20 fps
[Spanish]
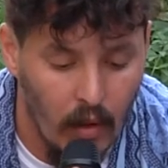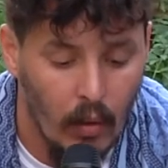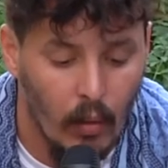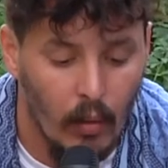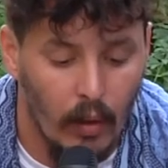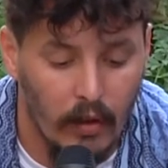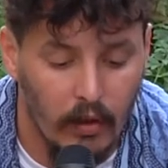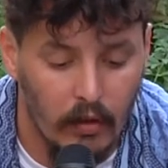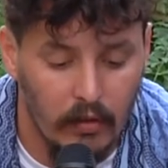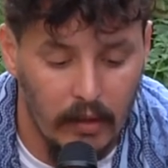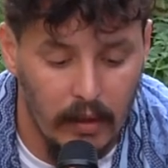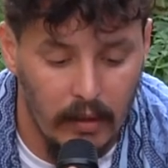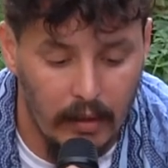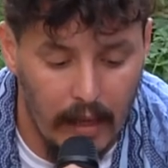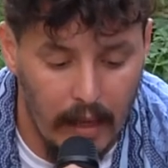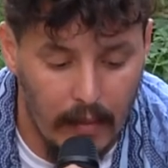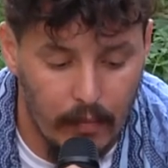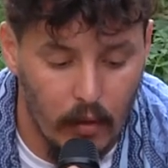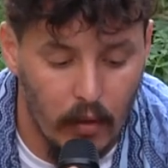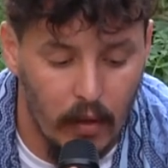Cuando
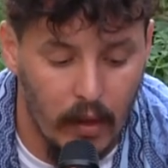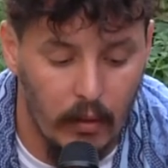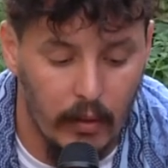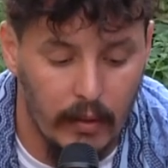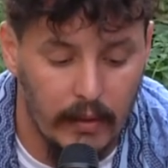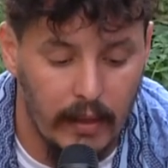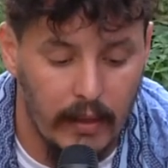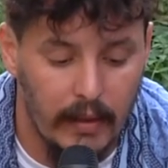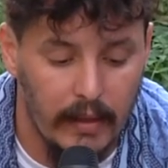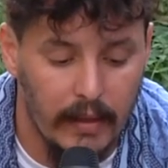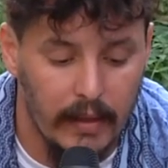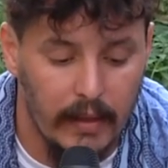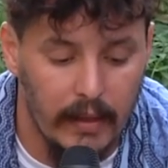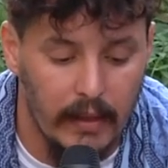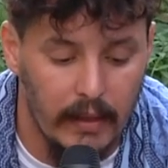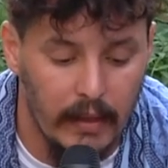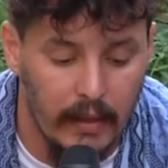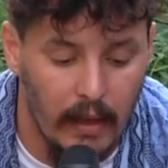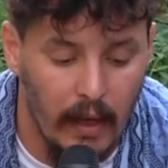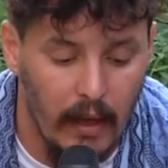entendamos que nuestra
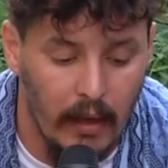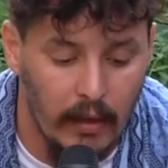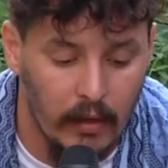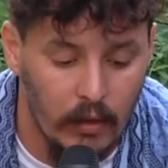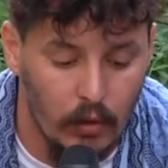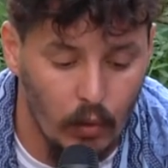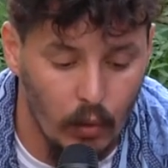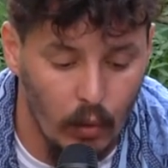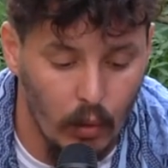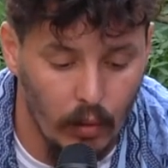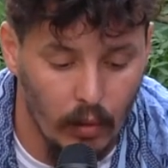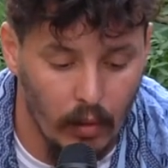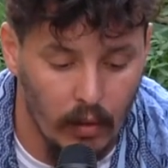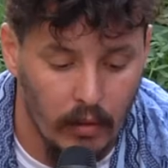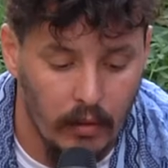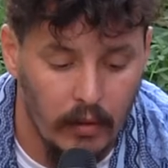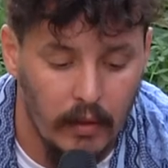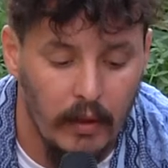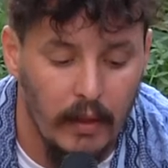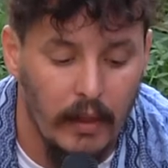energía
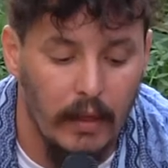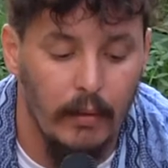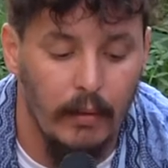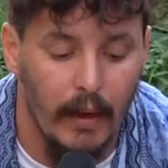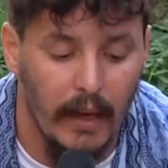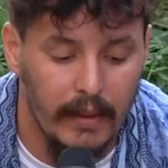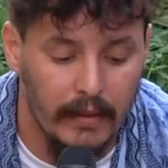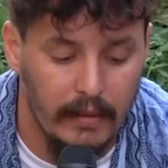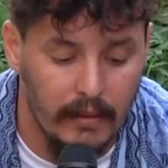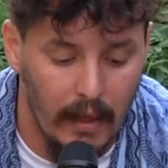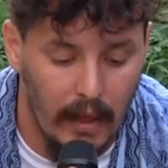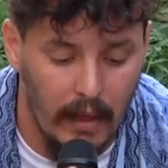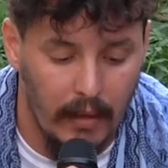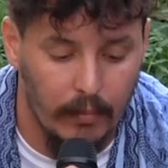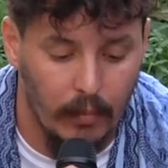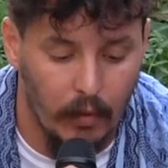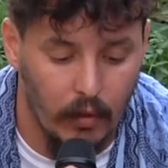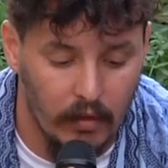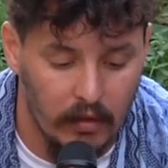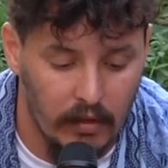estuvo y va a
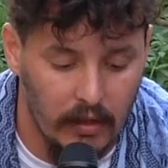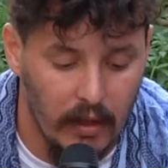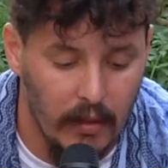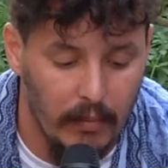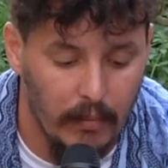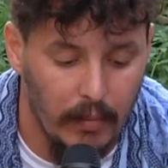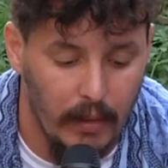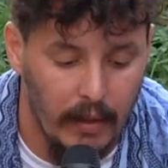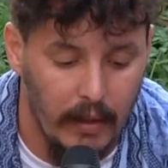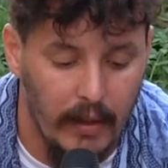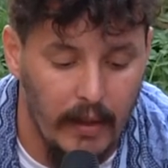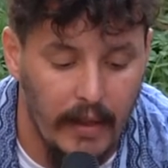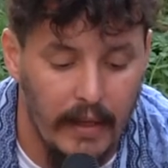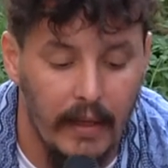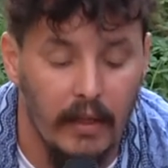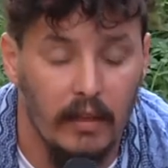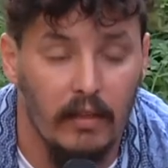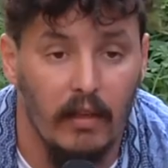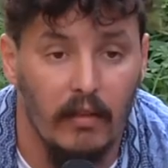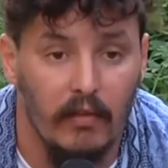estar por siempre
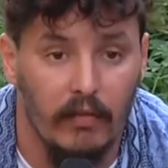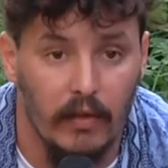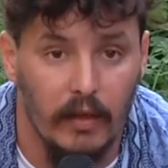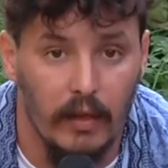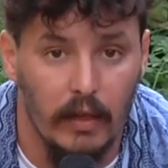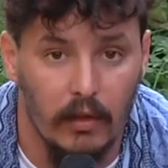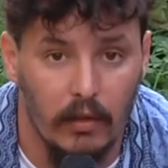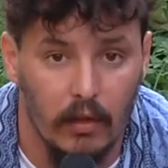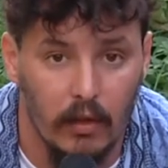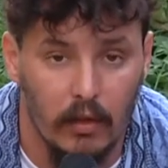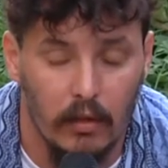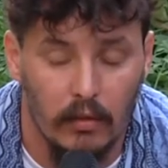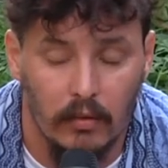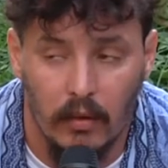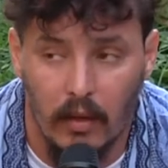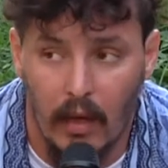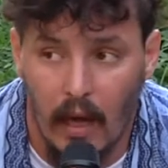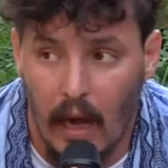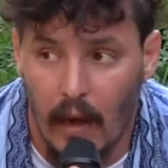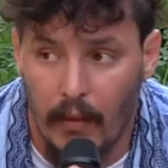en este infinito,
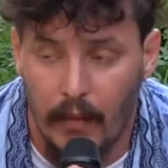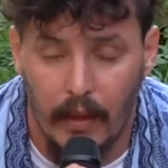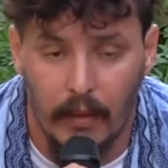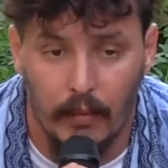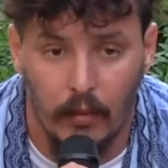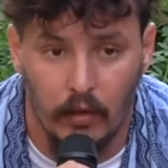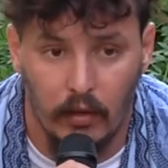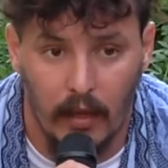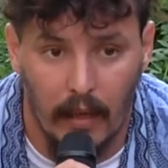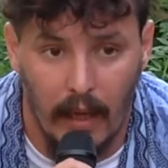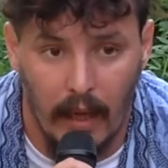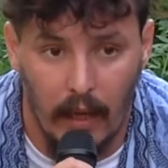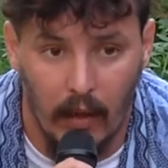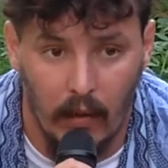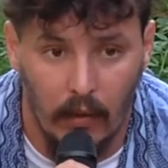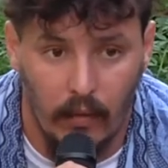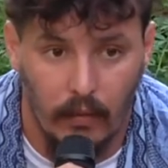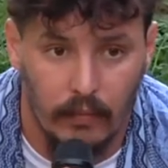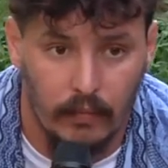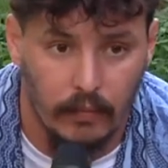habremos sanado.